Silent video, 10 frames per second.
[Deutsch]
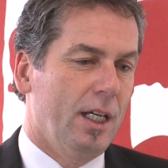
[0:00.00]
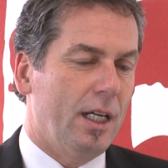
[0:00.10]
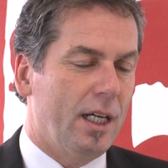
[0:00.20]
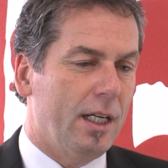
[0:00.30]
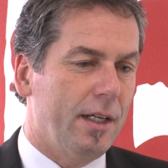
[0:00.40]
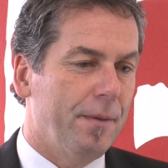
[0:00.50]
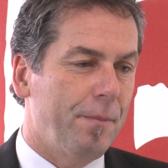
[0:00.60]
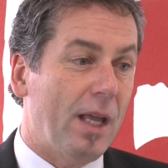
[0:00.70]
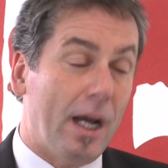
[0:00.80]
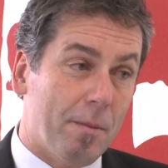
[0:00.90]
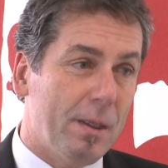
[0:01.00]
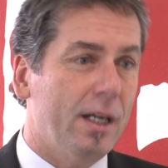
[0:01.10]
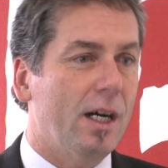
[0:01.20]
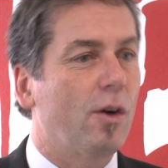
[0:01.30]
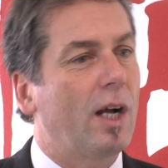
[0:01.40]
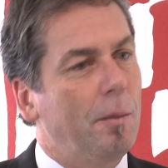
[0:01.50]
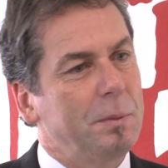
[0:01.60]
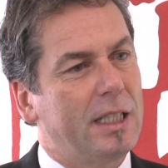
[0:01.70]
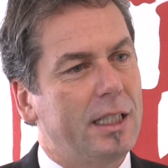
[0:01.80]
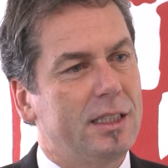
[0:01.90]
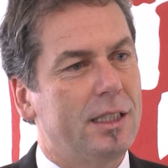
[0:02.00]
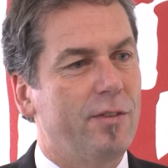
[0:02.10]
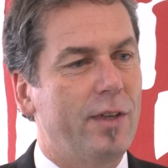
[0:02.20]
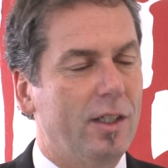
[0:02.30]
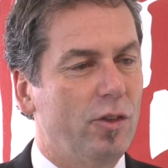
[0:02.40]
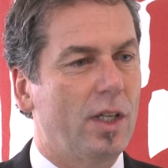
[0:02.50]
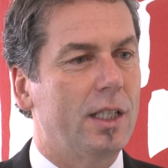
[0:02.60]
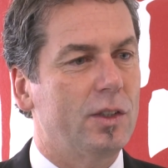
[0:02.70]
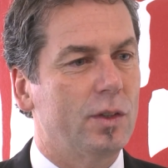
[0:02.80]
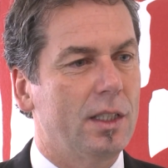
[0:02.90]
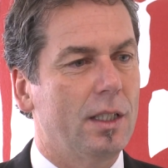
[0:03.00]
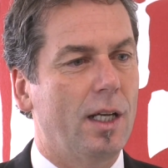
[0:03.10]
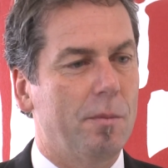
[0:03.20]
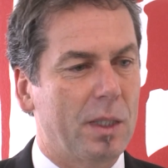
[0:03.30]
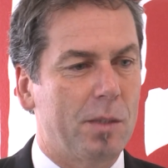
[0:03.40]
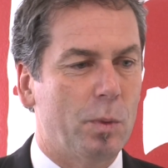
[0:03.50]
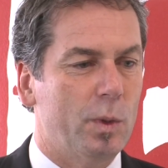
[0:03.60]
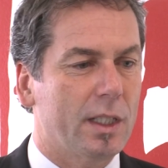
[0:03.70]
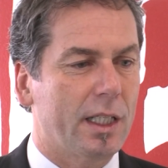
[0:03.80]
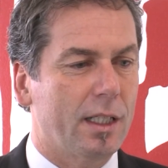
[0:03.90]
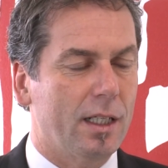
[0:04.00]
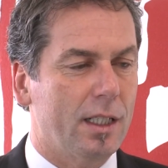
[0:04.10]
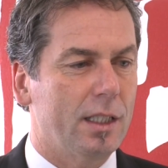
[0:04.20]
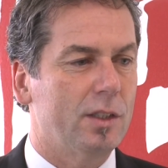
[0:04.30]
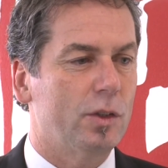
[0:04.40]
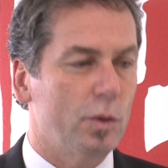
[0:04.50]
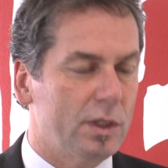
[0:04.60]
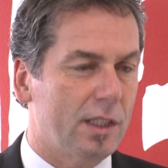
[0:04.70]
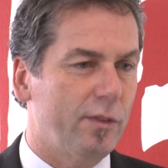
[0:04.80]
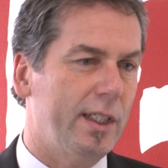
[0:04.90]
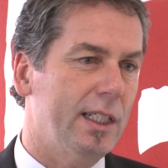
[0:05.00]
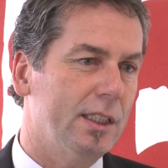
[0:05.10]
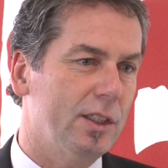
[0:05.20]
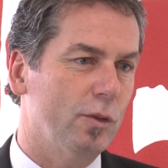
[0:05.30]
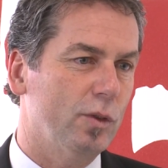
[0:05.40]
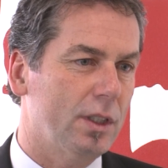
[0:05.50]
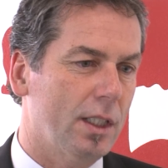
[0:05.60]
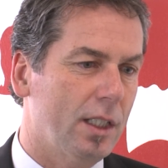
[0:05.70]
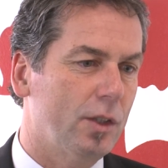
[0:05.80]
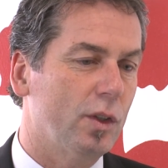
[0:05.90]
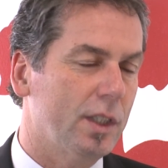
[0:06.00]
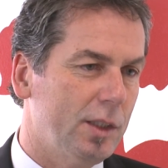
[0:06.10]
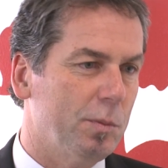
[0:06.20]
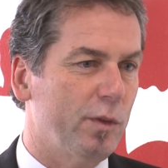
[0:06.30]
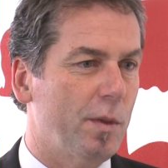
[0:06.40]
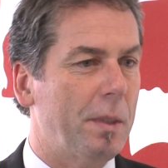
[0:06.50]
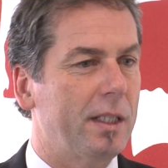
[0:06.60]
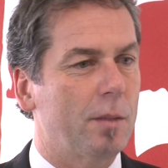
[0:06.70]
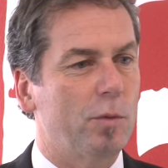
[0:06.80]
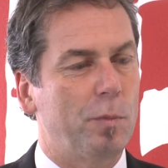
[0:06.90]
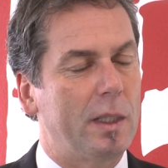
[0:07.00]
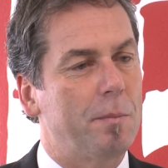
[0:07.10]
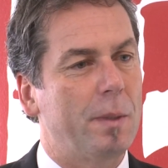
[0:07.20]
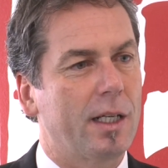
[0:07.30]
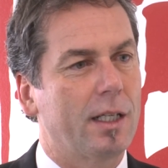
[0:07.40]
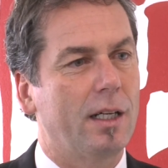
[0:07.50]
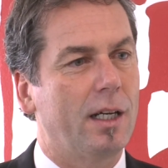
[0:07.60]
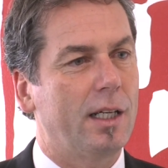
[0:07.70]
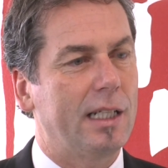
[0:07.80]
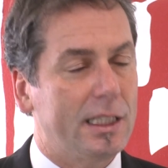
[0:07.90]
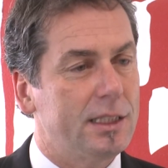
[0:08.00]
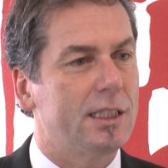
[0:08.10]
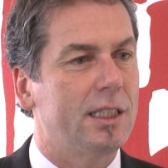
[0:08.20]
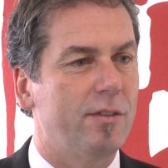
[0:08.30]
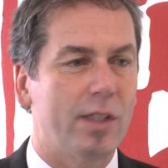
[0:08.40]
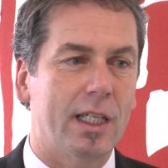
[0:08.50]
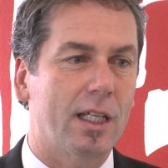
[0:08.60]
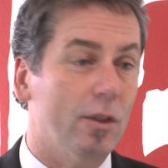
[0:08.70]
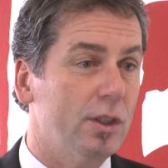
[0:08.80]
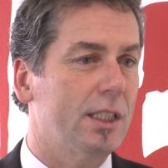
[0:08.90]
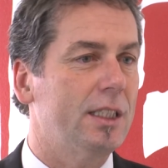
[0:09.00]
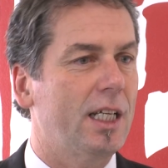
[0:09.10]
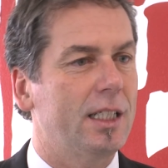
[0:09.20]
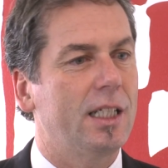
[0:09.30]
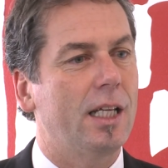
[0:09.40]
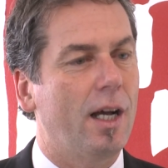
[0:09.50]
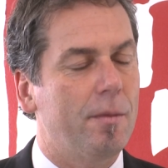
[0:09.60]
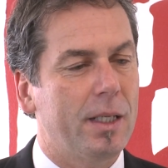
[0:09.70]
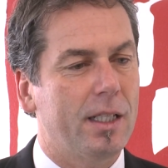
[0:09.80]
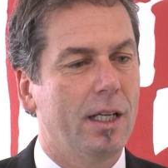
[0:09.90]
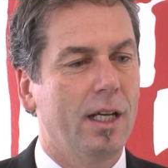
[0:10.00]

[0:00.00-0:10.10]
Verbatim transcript: Aber auch abseits der Veranstaltungen am Red Bull Ring äh, tut sich vieles. Unser Tourismusverband am Spielberg äh, leistet ja wirklich ausgezeichnete Arbeit,